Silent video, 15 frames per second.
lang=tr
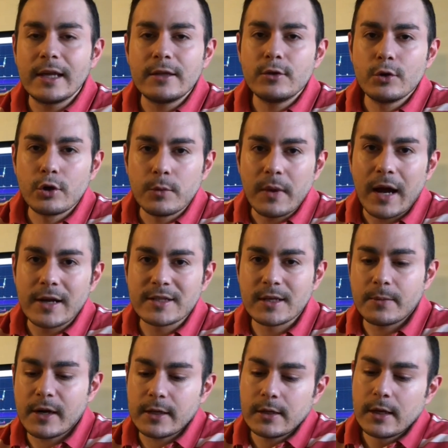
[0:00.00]
Ne diyorum her
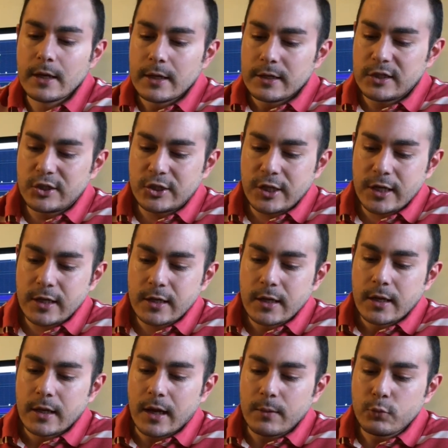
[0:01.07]
zaman? İşte
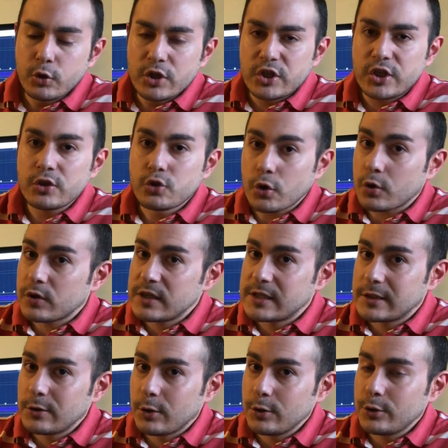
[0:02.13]
yani bu işin çok
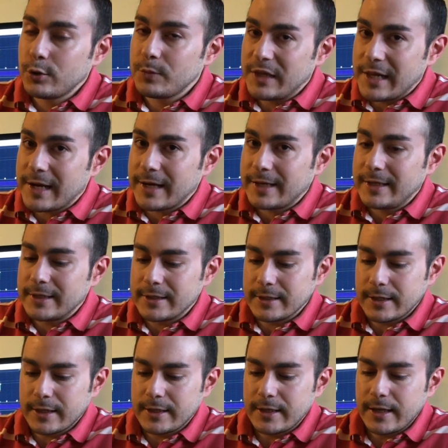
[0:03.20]
riskli olduğunu bilerek
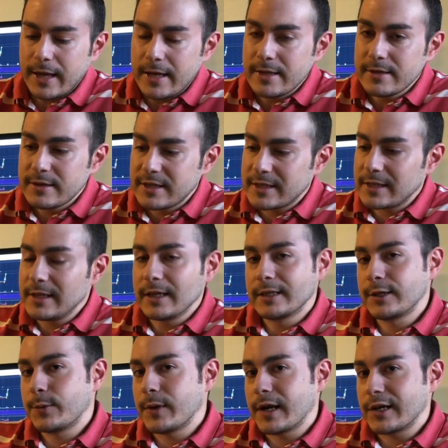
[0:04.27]
girin. Hani en riskli
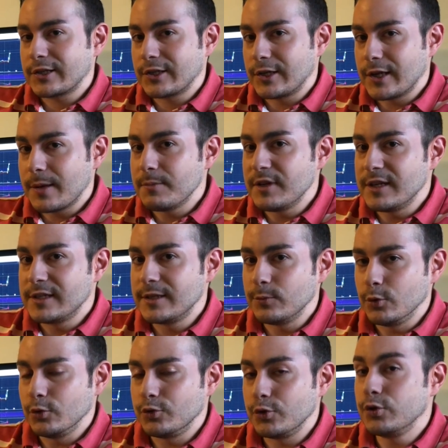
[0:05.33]
yatırım araçlarından
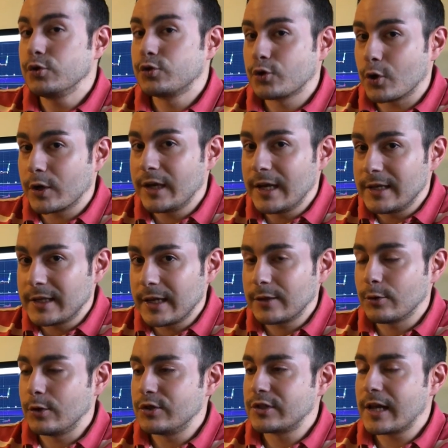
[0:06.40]
birisi bu. Çünkü çok yeni
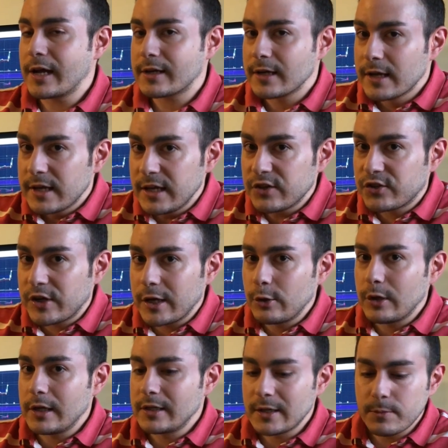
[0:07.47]
teknolojiler hiç
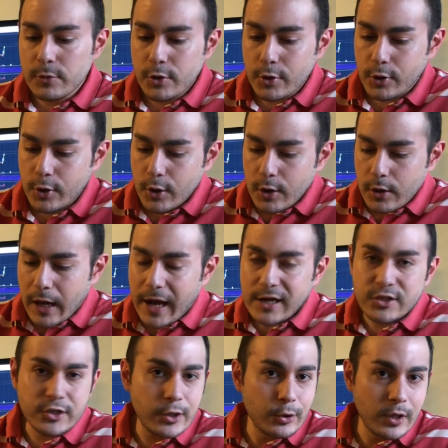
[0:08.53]
regüle edilmiyor.
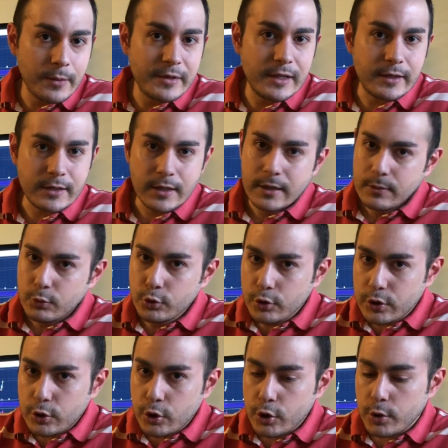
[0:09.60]
Her şey olabilir.
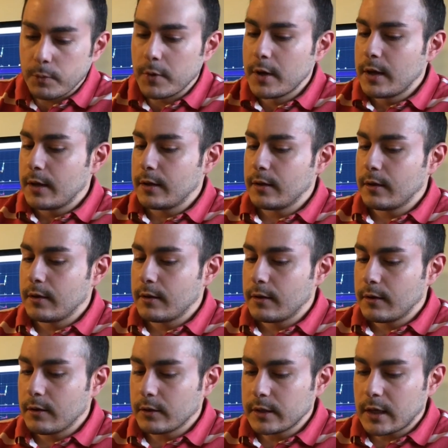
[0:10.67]
Bunu diyorum. Ee,
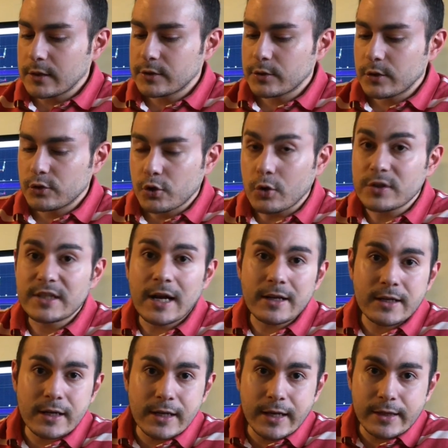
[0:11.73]
ondan sonra çok
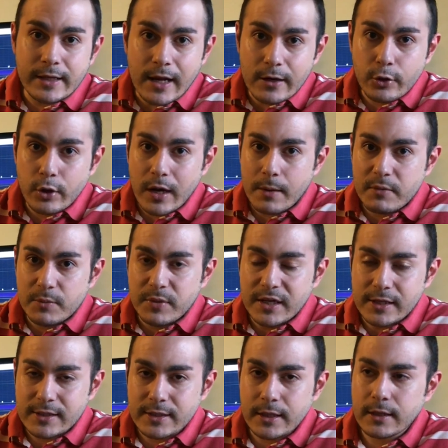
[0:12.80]
sert hareketler gören bir
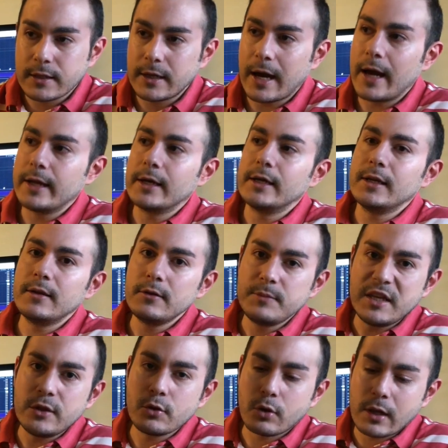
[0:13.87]
piyasa. Yani hani
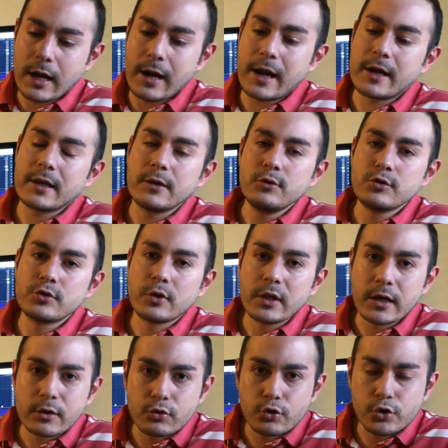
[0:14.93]
1000 dolarlardan 100
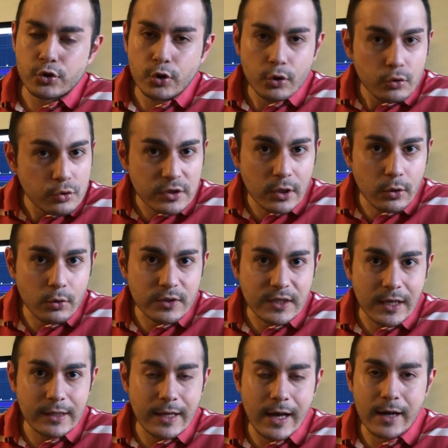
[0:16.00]
dolara düşüyor.
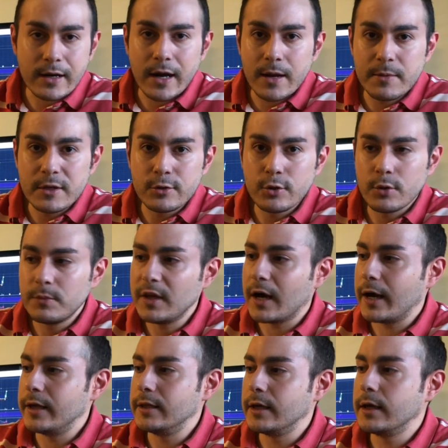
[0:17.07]
%90 değer kaybediyor bir
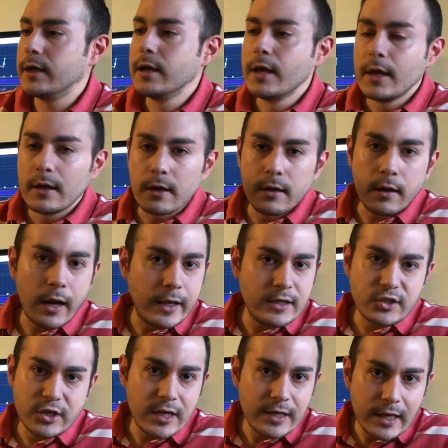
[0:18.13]
ayda. Ee, aynı
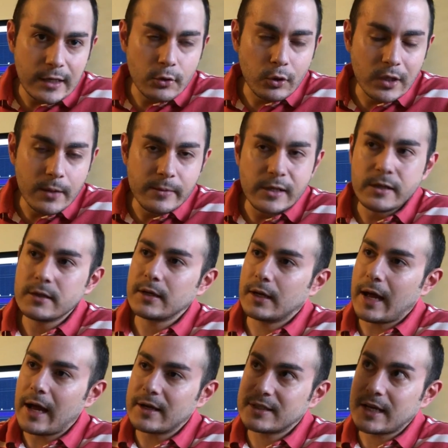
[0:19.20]
şey gene olabilir.
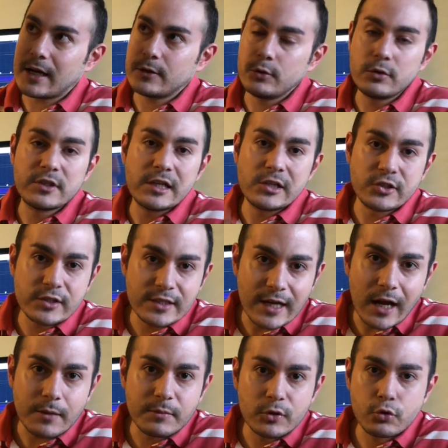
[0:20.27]
Her sert yükselişin
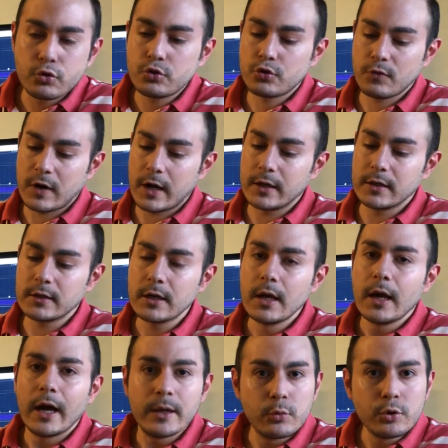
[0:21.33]
sert bir düşüşü vardır.
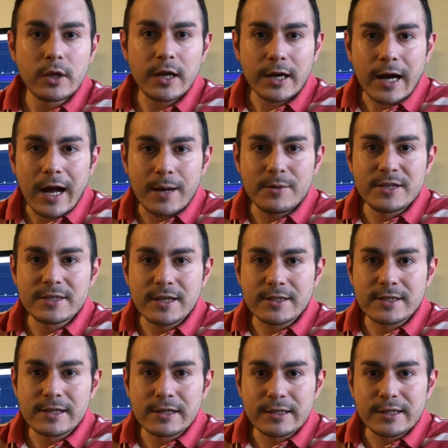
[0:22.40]
Hani bunlara kalbiniz
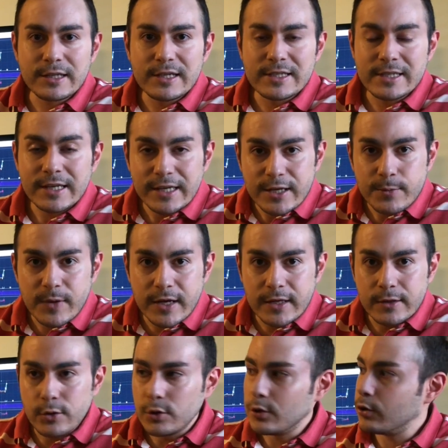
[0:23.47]
hazırlıklı değilse
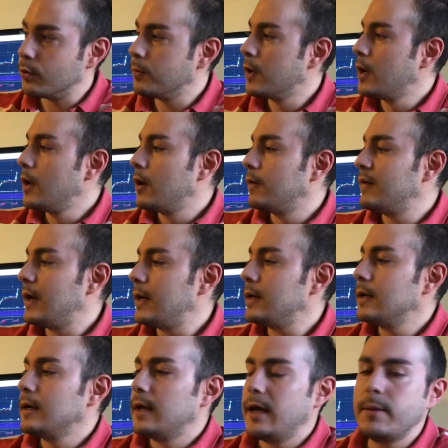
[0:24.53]
girmeyin diyorum.
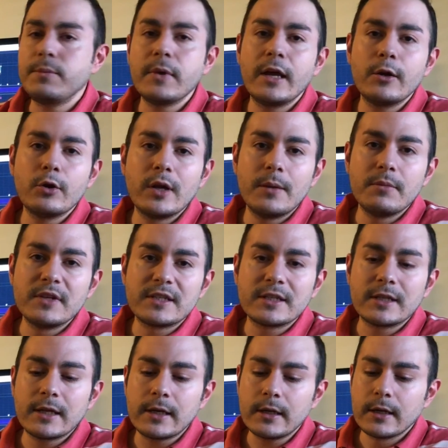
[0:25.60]
Ve hep en
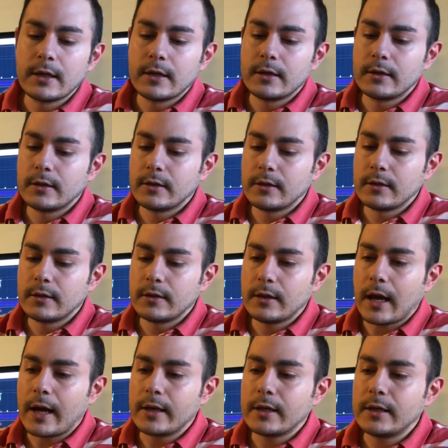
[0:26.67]
önemlisi de e,
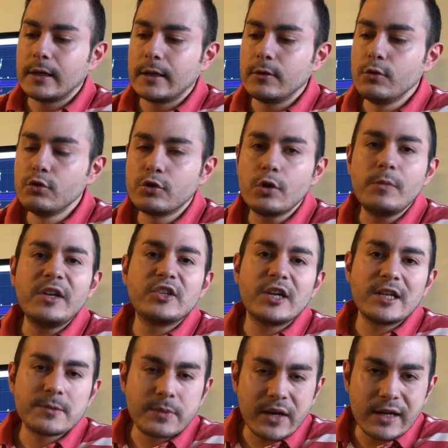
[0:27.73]
yani hani
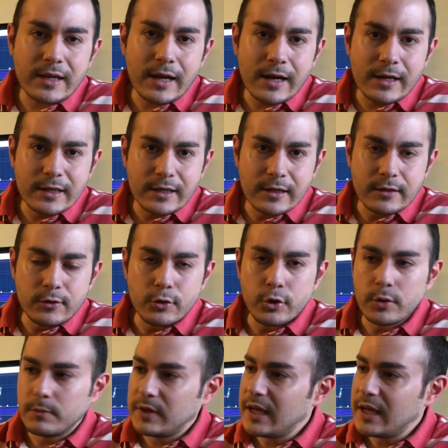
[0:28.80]
üzülmeyeceğiniz paralarla girin diyorum.